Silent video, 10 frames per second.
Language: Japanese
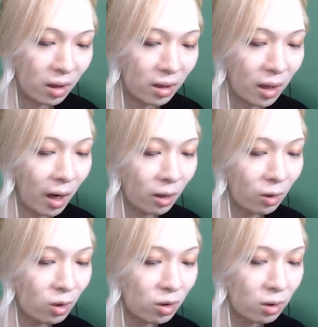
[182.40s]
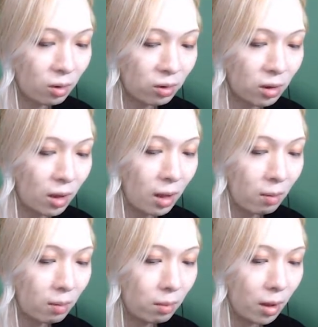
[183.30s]
なんかの表紙にね、
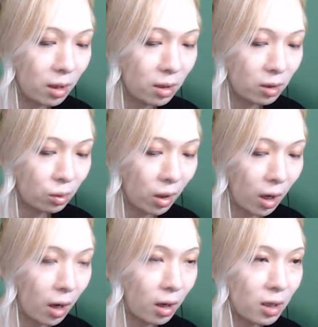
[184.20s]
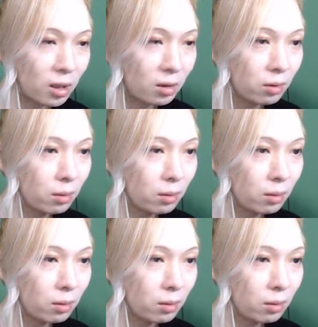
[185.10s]
見られちゃいそうだから、ハンカチシフ。